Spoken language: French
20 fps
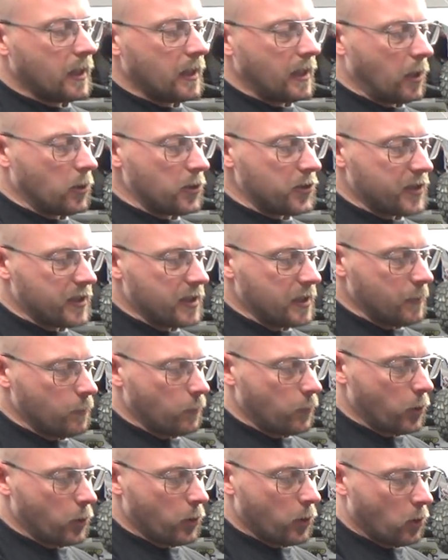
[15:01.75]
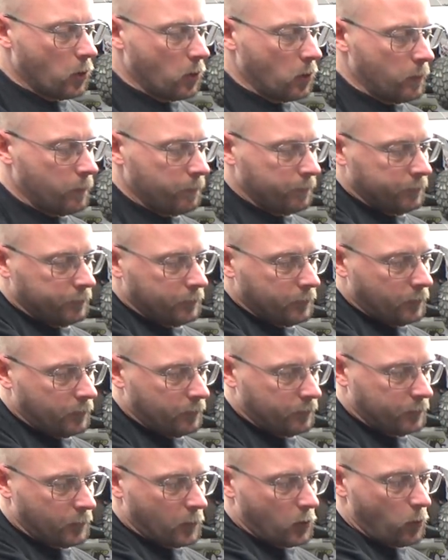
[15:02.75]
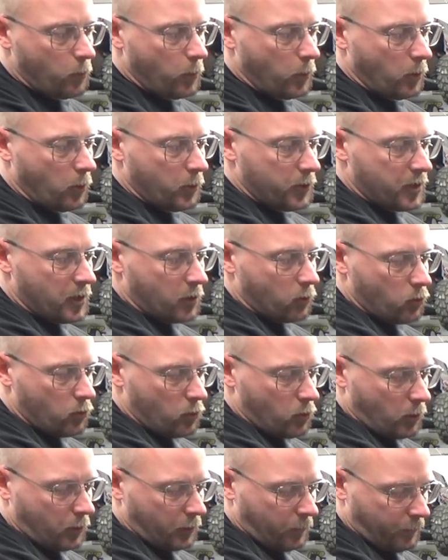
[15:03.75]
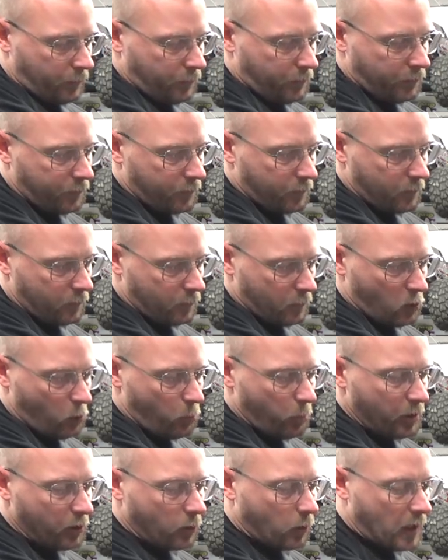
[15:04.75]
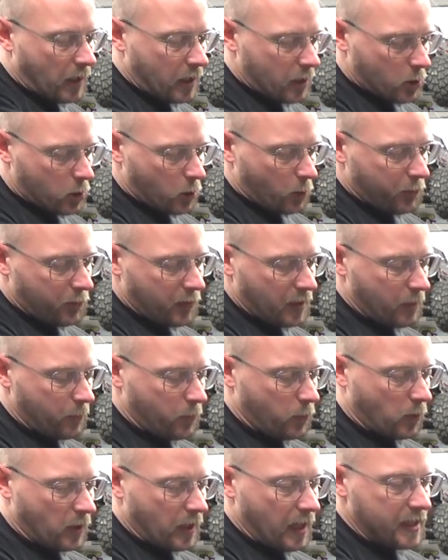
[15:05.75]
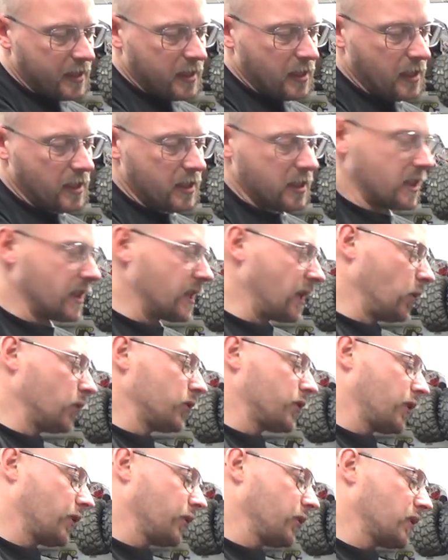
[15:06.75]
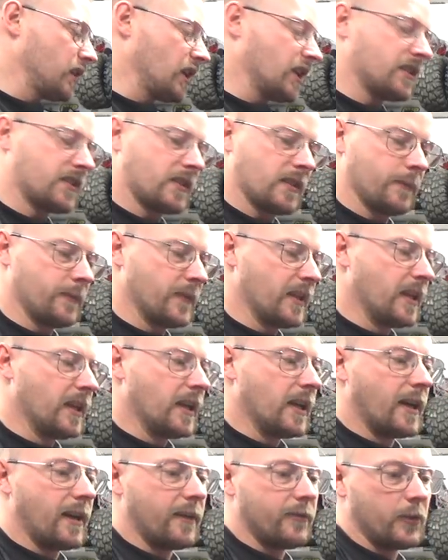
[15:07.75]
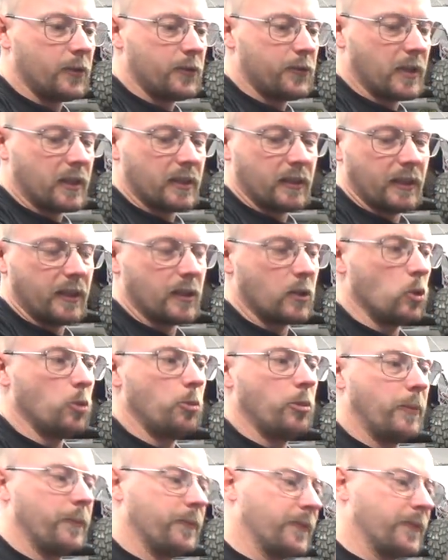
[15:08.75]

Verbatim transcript: Là aussi, plus haut, tu peux aussi toujours couper droit, chauffer pour gagner ici de la hauteur de caisse avant de faire ta découpe.